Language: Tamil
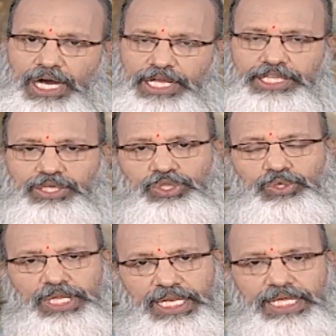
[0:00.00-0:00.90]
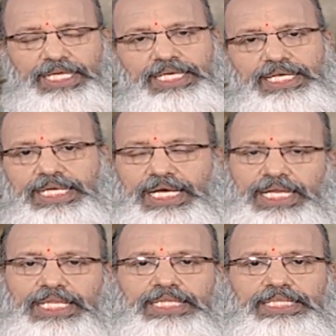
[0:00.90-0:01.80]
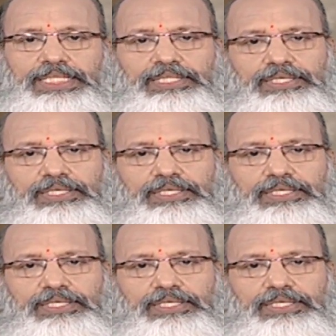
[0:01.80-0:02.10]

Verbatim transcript: அதையும் இதையும் நல்லா கலந்து